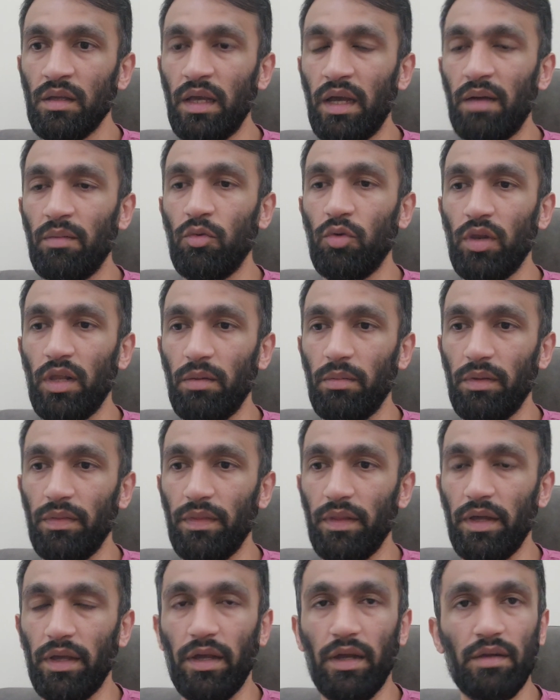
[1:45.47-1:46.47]
क्या बोले
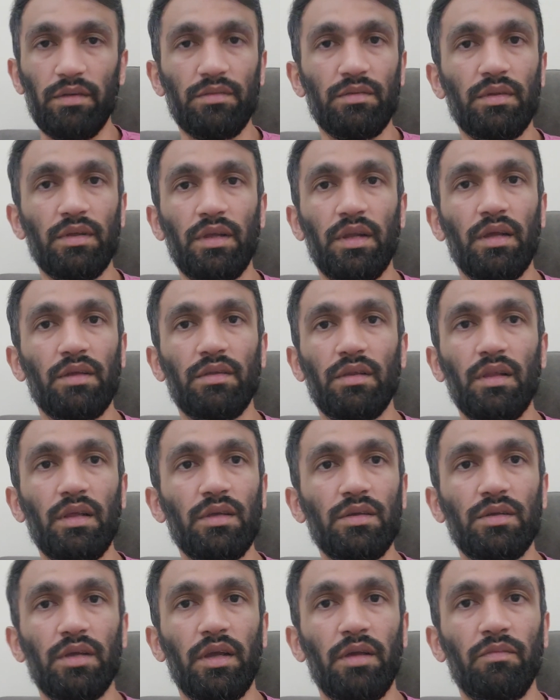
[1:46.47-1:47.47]
बंदा यार
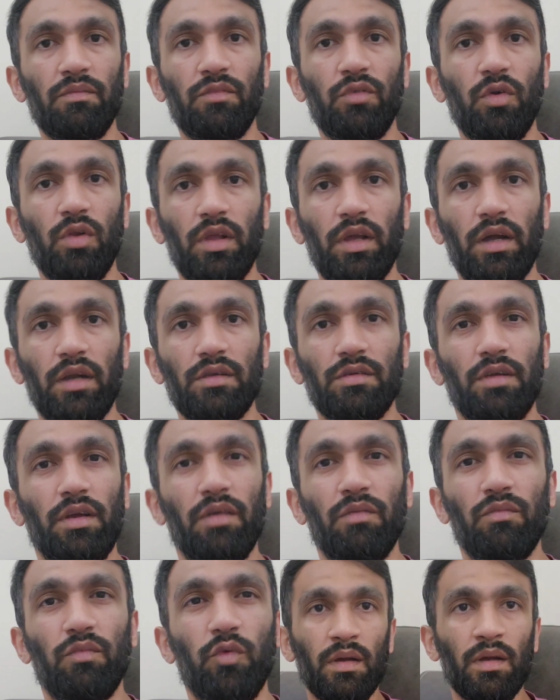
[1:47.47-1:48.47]
सीरियसली शेमफुल यार
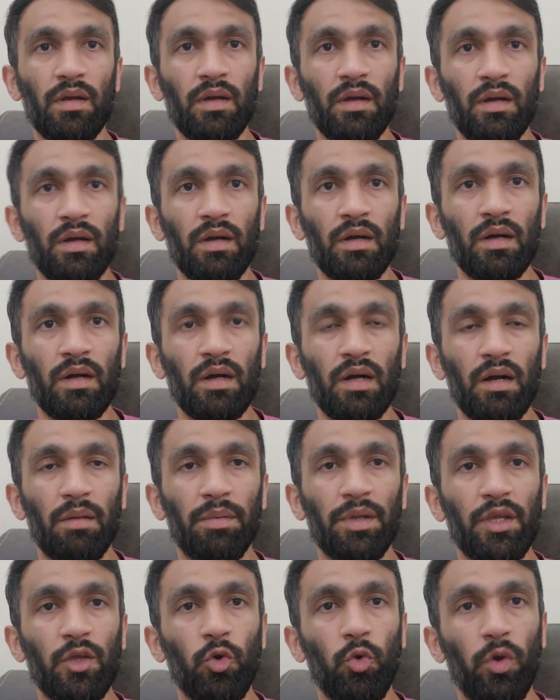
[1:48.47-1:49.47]
शेम अभी
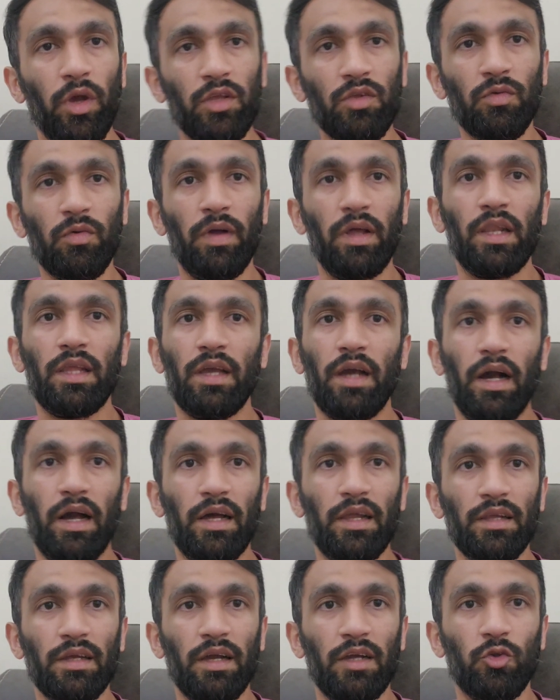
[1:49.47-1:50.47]
यूएस वाली
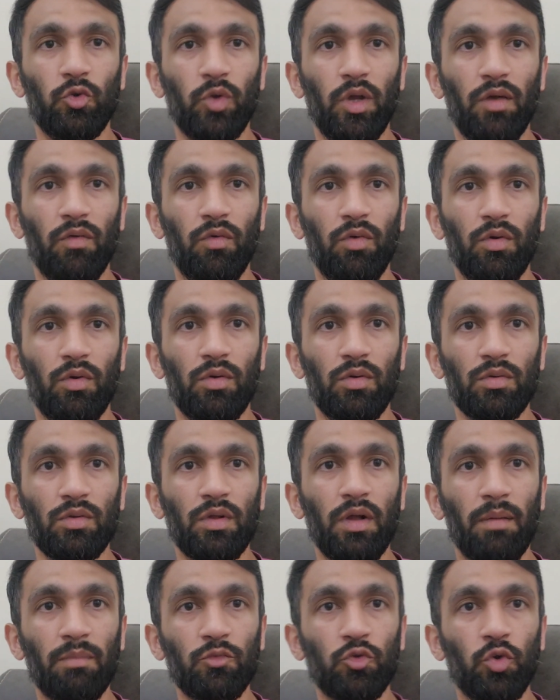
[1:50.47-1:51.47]
हार का जो है वो
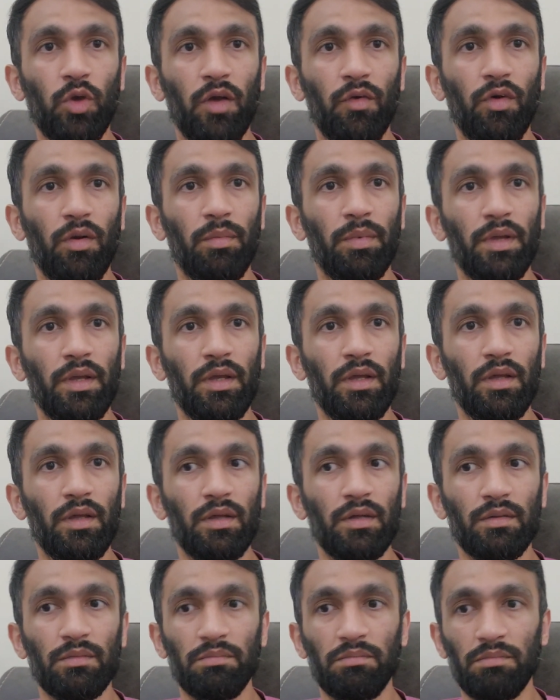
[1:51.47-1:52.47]
गम जो है वो अभी
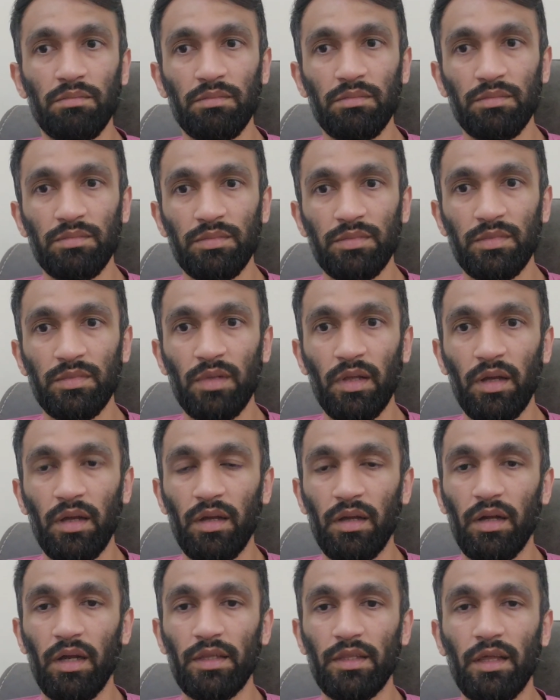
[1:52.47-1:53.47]

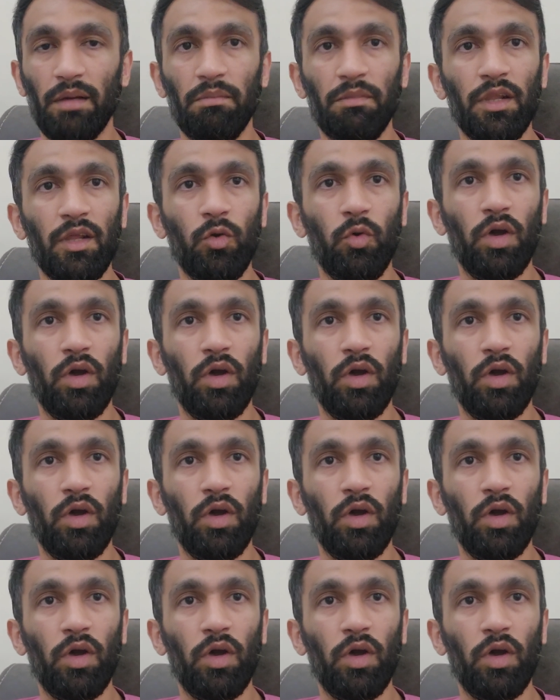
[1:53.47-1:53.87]
ख़त्म नहीं